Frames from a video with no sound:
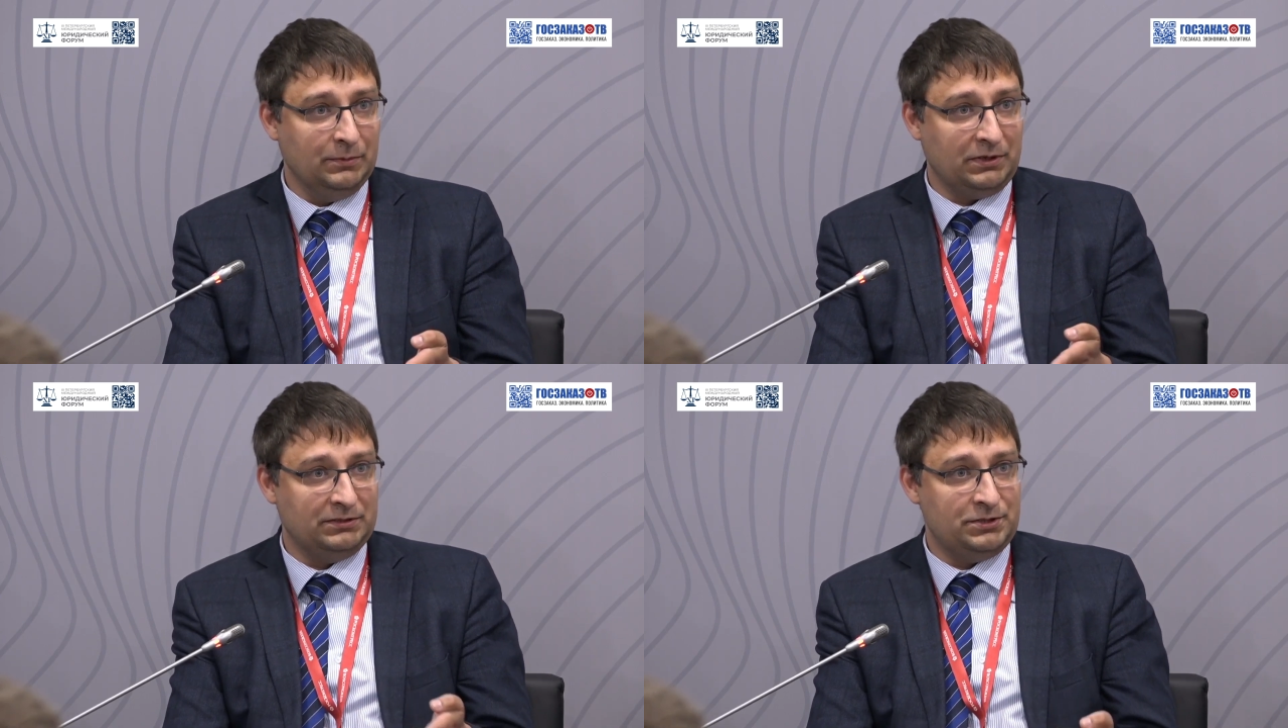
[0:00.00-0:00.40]

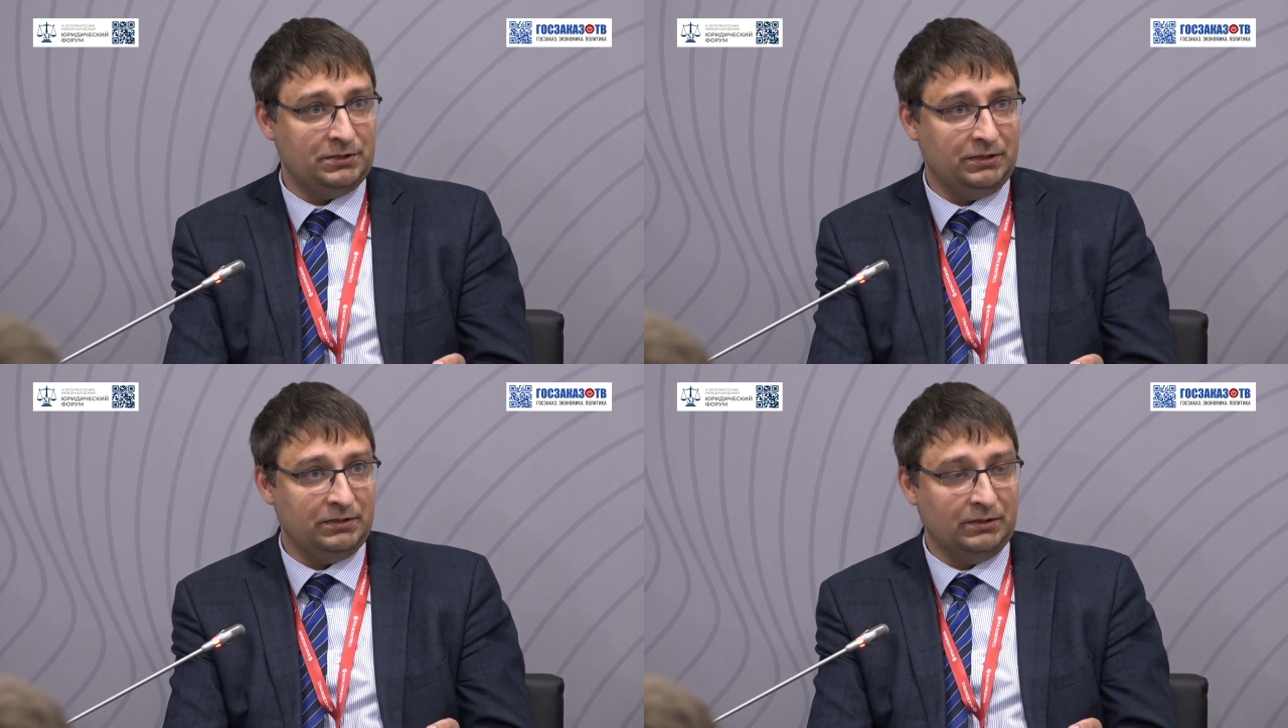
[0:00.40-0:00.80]
Мы
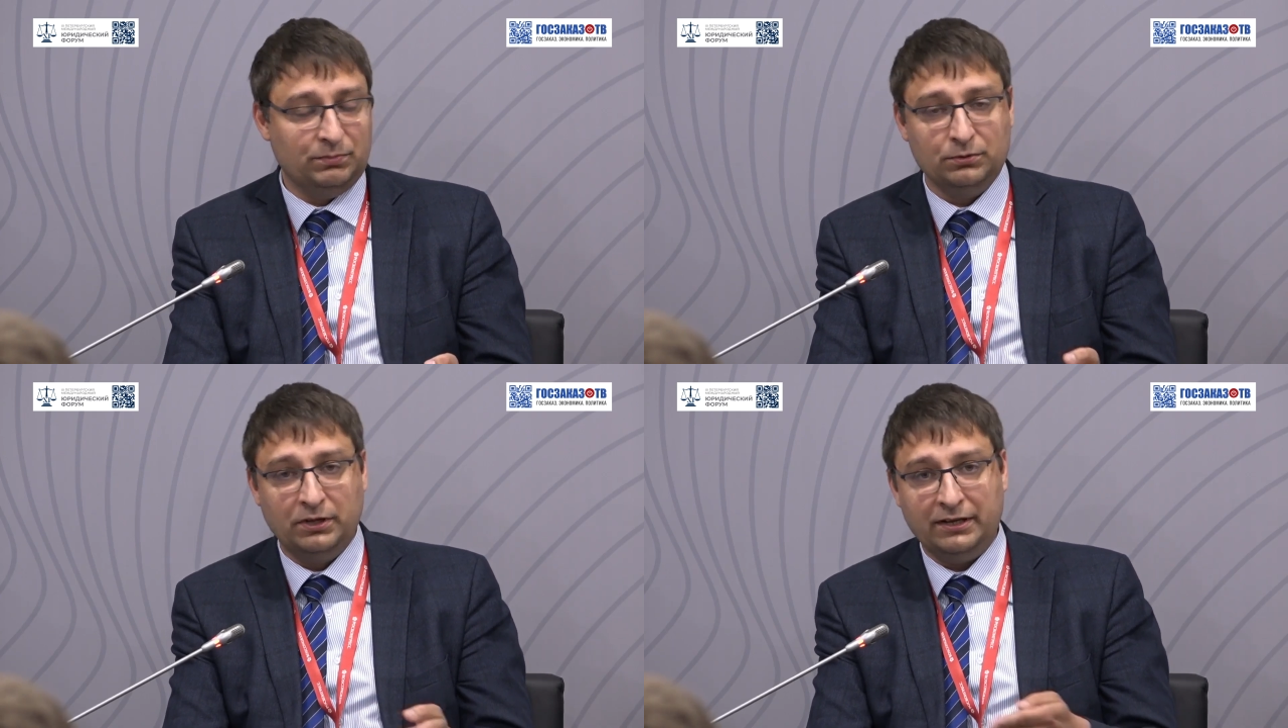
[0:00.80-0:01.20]
практически их не
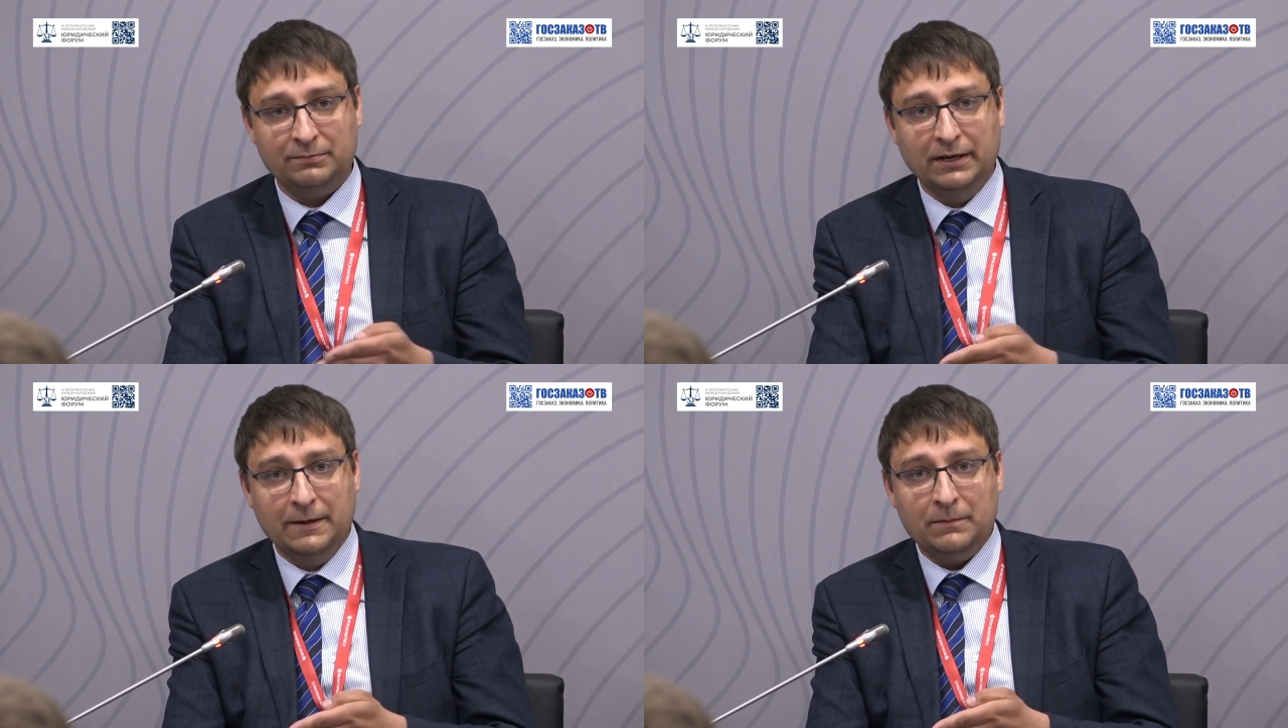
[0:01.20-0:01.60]

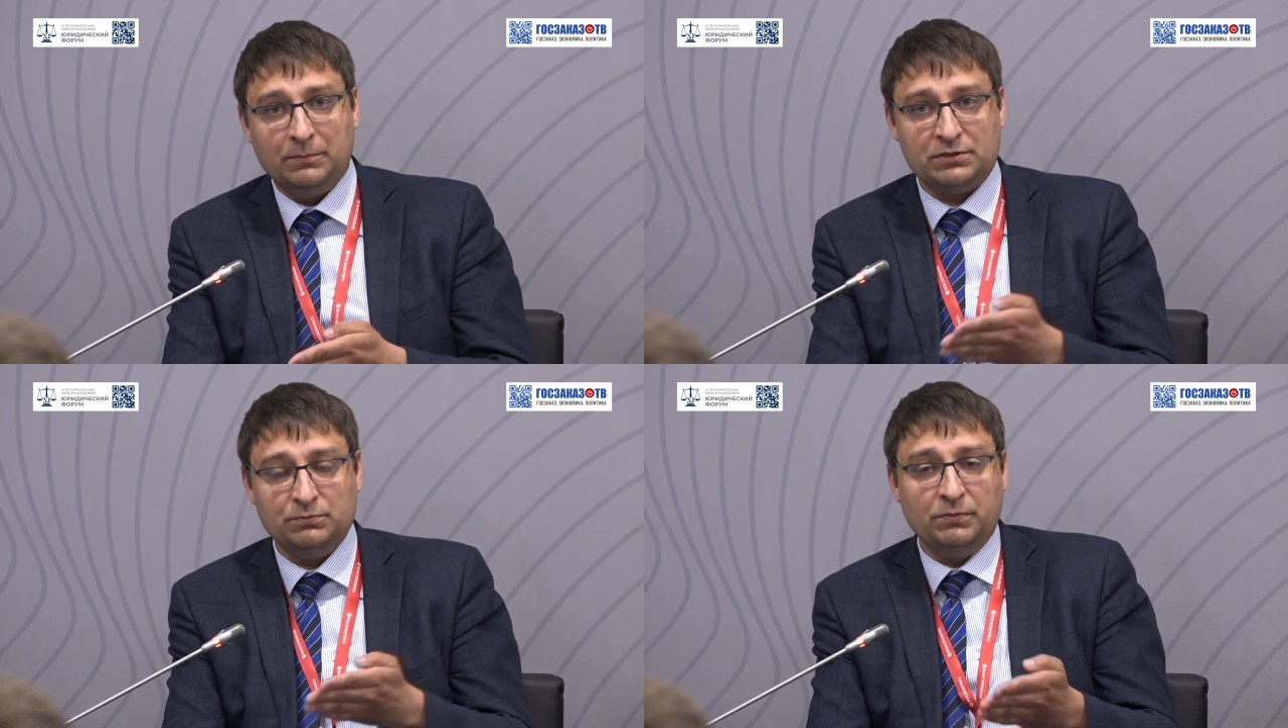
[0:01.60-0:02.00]
наблюдаем.
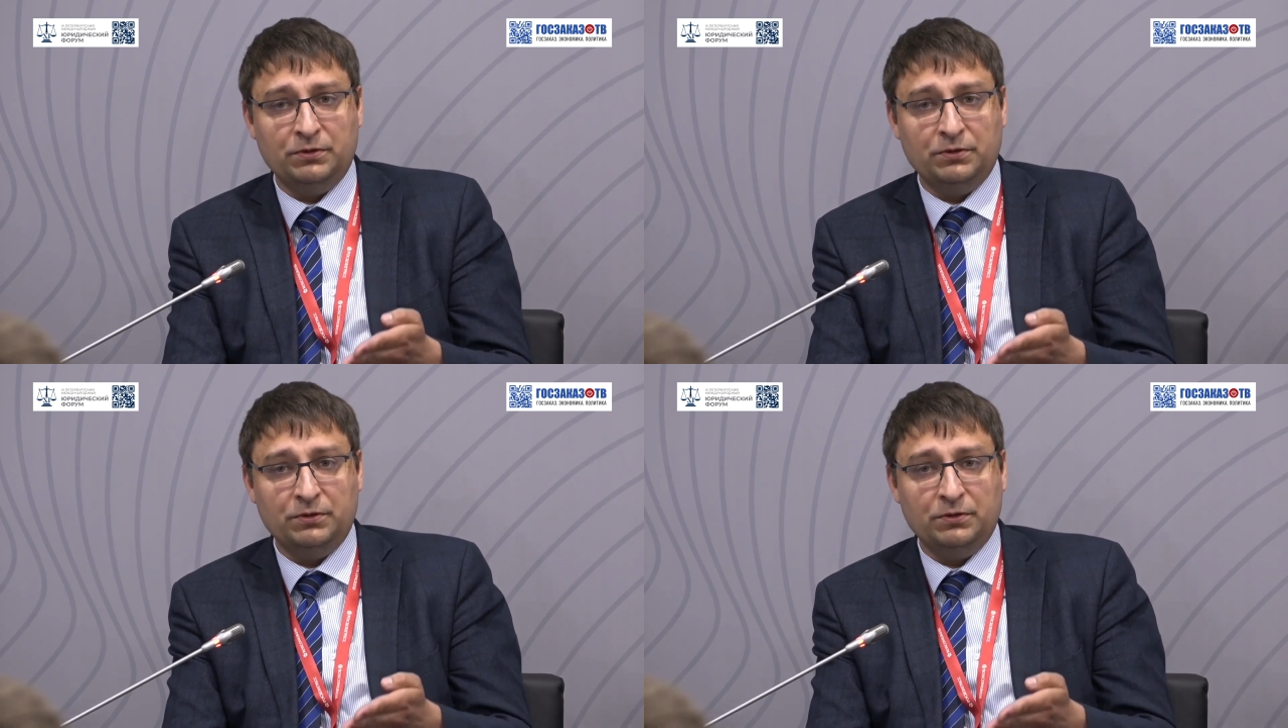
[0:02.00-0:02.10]
Почему